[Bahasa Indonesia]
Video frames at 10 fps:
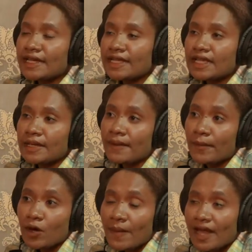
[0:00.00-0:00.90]
di
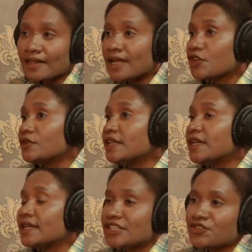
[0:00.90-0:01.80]
Papua Barat atau
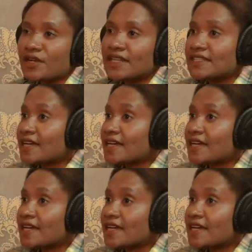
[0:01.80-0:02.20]
di nasional di